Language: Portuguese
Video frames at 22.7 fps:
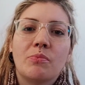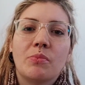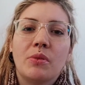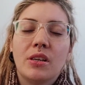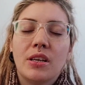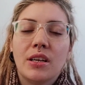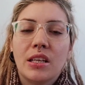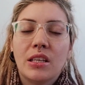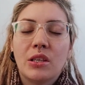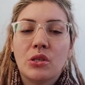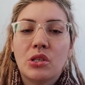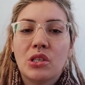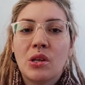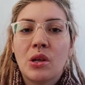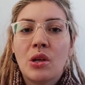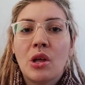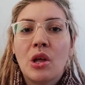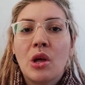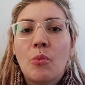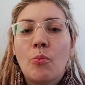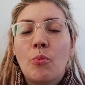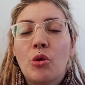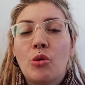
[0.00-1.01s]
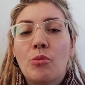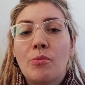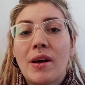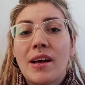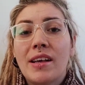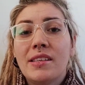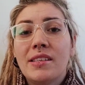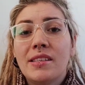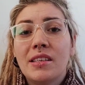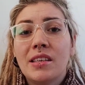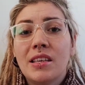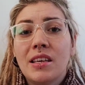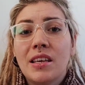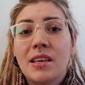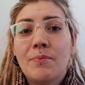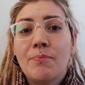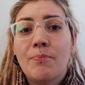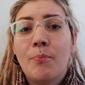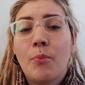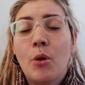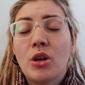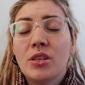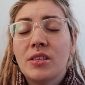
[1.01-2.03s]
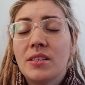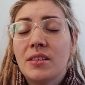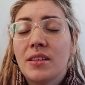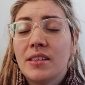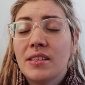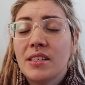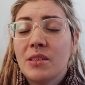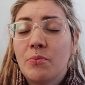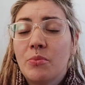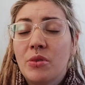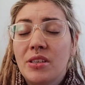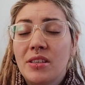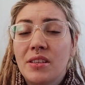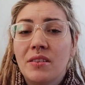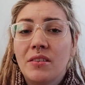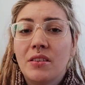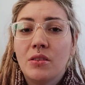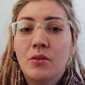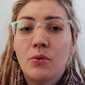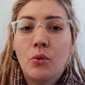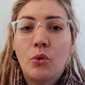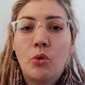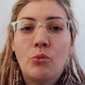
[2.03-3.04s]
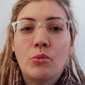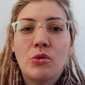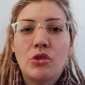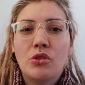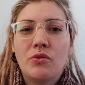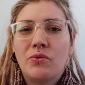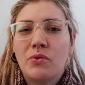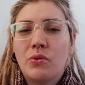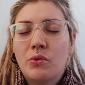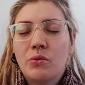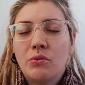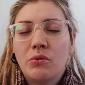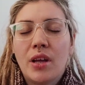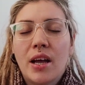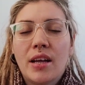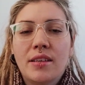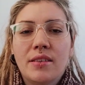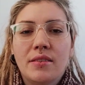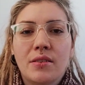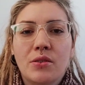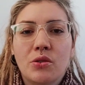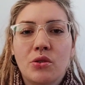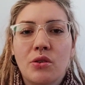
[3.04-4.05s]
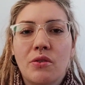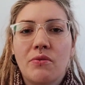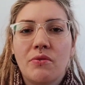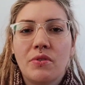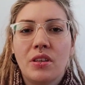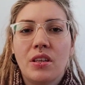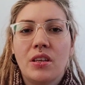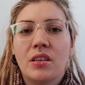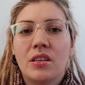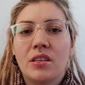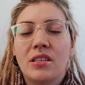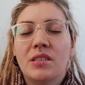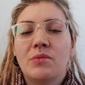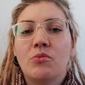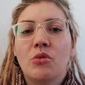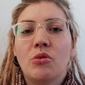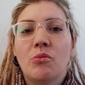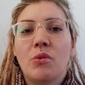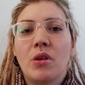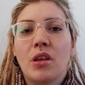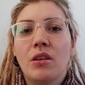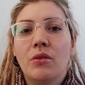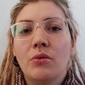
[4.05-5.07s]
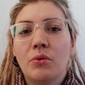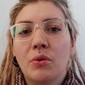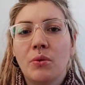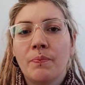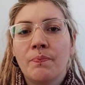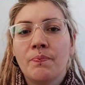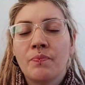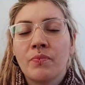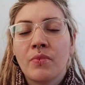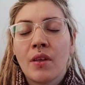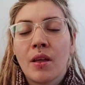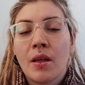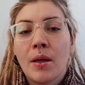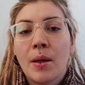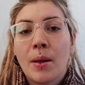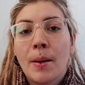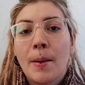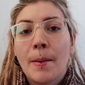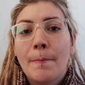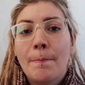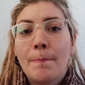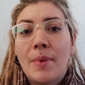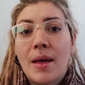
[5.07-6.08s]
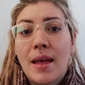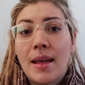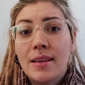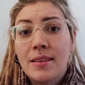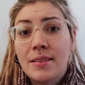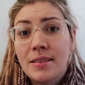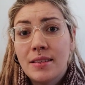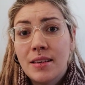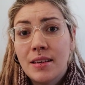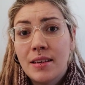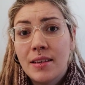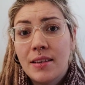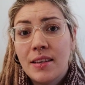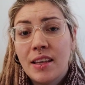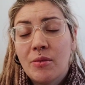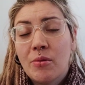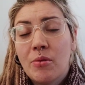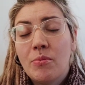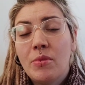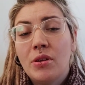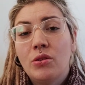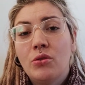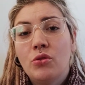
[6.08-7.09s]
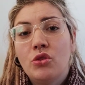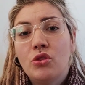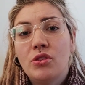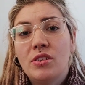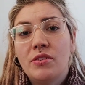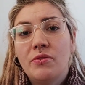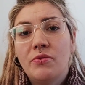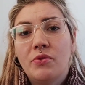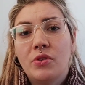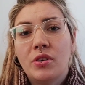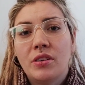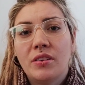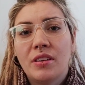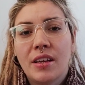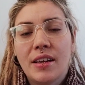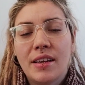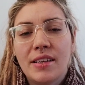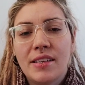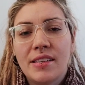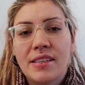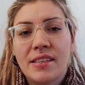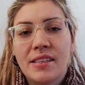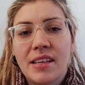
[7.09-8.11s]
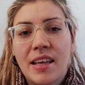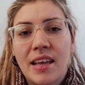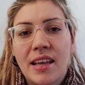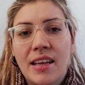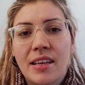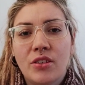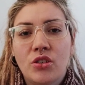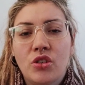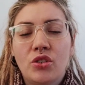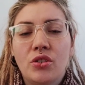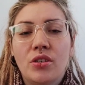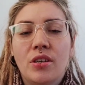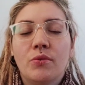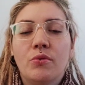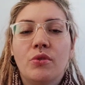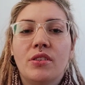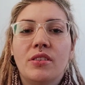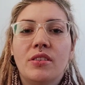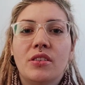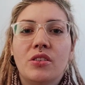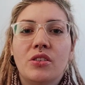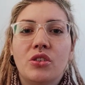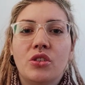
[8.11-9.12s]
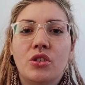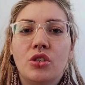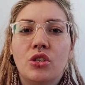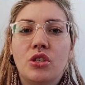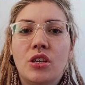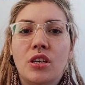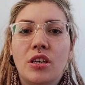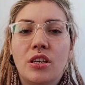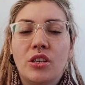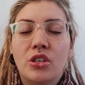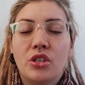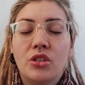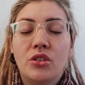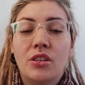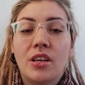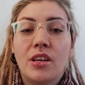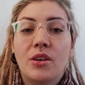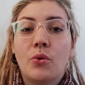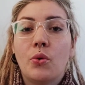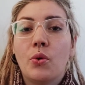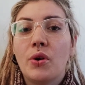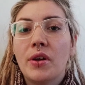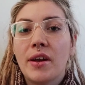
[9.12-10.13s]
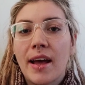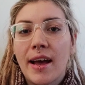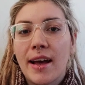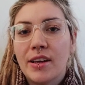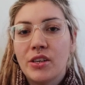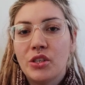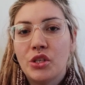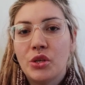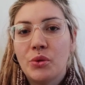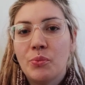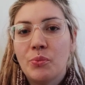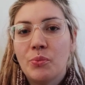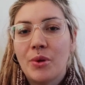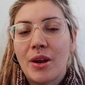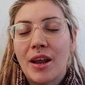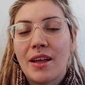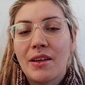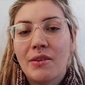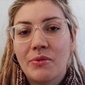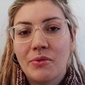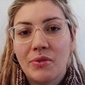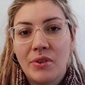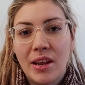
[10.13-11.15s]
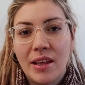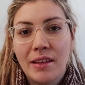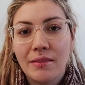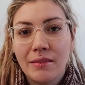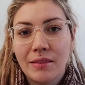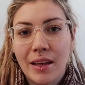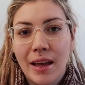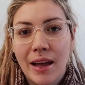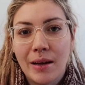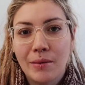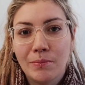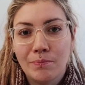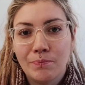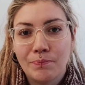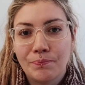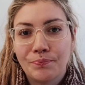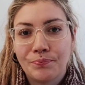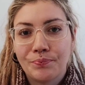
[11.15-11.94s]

planos. Por mais que possa estar se apresentando algumas dificuldades na sua vida nesse momento, pense que é o momento de se fortalecer, de não desistir e de ter coragem para enfrentar